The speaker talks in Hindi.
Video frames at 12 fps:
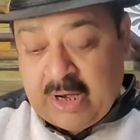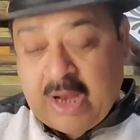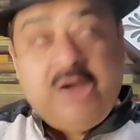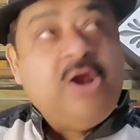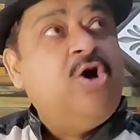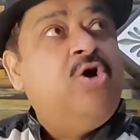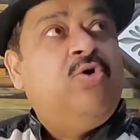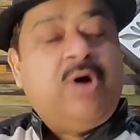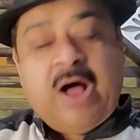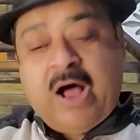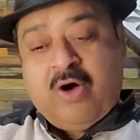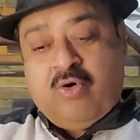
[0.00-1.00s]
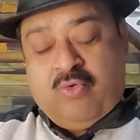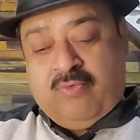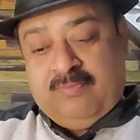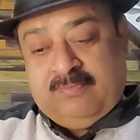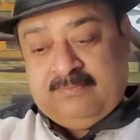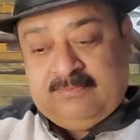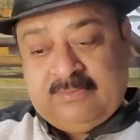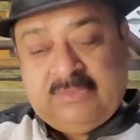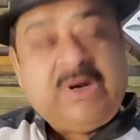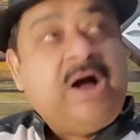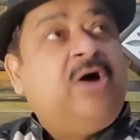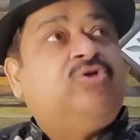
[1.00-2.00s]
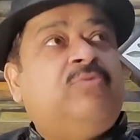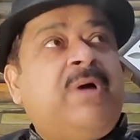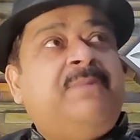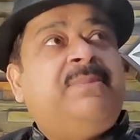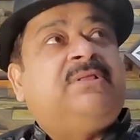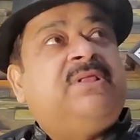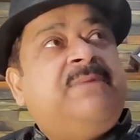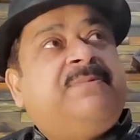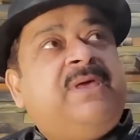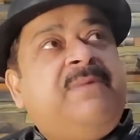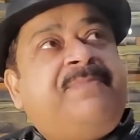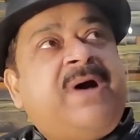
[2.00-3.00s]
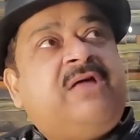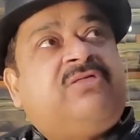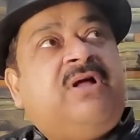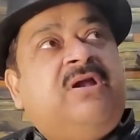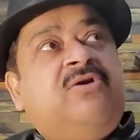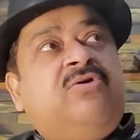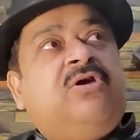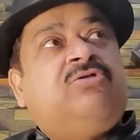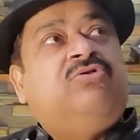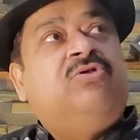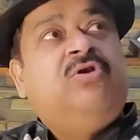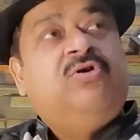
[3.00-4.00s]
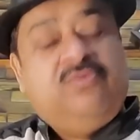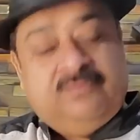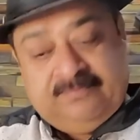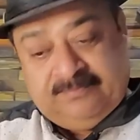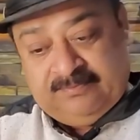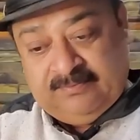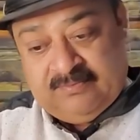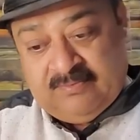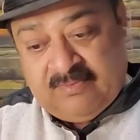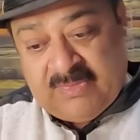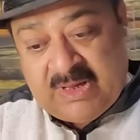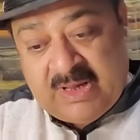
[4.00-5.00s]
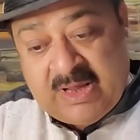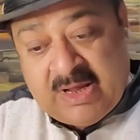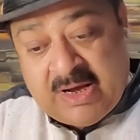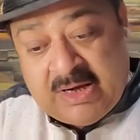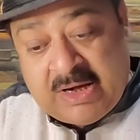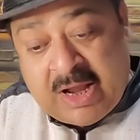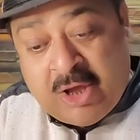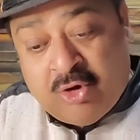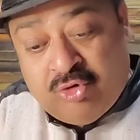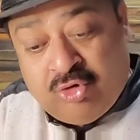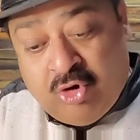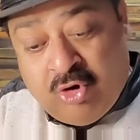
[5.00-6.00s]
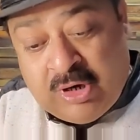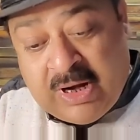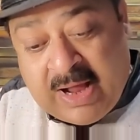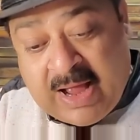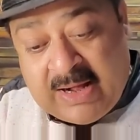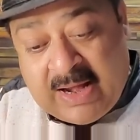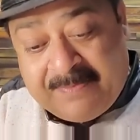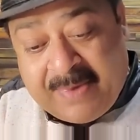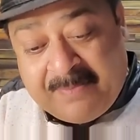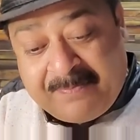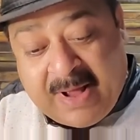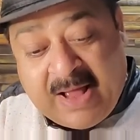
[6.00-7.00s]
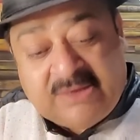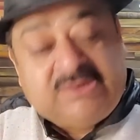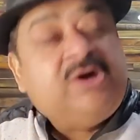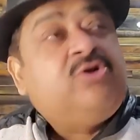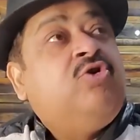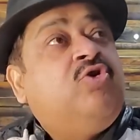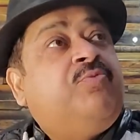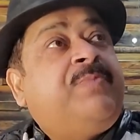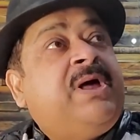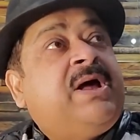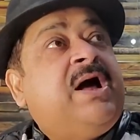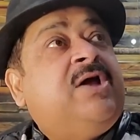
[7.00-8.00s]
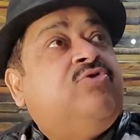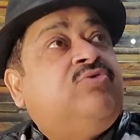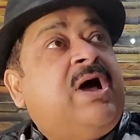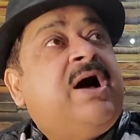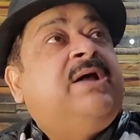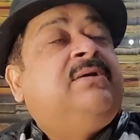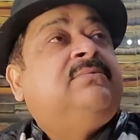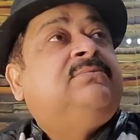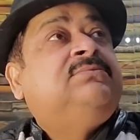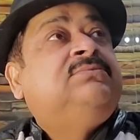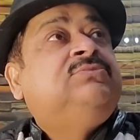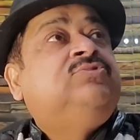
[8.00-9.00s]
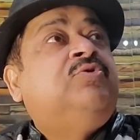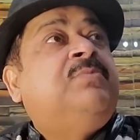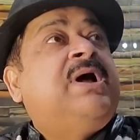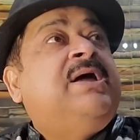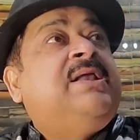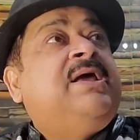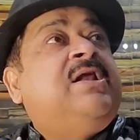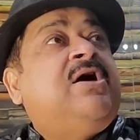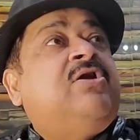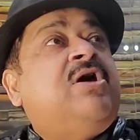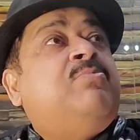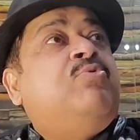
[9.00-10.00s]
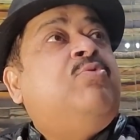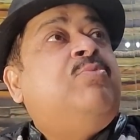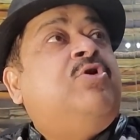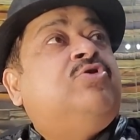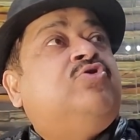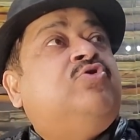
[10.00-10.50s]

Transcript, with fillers: हेलो आओ आओ तुम्हारे मतलब कि पास खड़ी हुई के सुन लो नए उद्योग लगाने पर पाँच करोड़ रुपए का अनुदान तुम कह रही रहा ना मोमोज